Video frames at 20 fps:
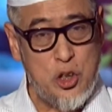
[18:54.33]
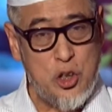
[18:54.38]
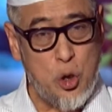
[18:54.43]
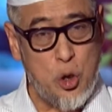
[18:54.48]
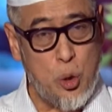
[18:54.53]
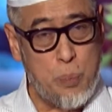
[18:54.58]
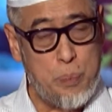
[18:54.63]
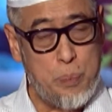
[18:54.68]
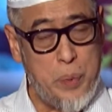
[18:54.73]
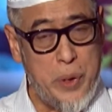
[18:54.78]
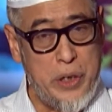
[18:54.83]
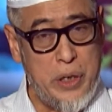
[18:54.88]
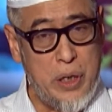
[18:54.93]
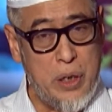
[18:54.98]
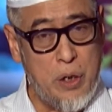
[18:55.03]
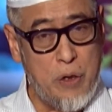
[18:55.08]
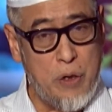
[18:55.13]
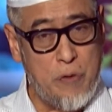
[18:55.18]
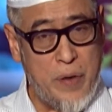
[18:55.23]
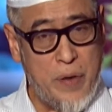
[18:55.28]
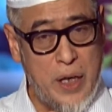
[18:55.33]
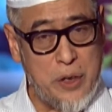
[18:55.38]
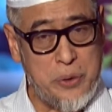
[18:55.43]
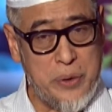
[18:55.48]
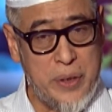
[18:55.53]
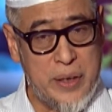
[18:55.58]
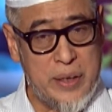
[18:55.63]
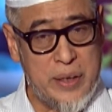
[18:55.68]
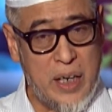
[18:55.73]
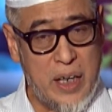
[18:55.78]
就不能够发
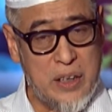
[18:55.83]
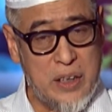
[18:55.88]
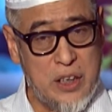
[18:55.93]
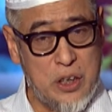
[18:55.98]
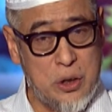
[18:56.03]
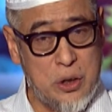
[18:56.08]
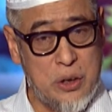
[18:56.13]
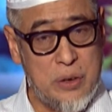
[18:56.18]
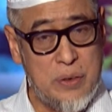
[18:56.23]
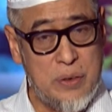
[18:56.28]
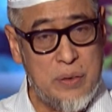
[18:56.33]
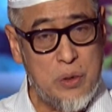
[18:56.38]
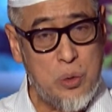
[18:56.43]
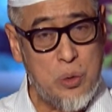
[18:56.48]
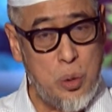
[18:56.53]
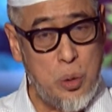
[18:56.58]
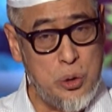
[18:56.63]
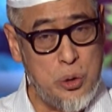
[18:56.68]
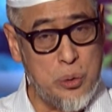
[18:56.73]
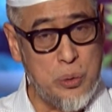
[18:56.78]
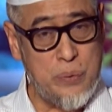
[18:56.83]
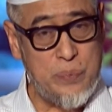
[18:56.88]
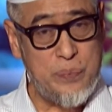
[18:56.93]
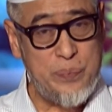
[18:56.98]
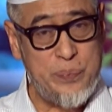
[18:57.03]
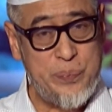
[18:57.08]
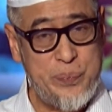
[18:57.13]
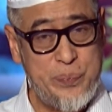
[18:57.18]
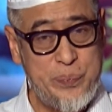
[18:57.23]
觉它是昆虫。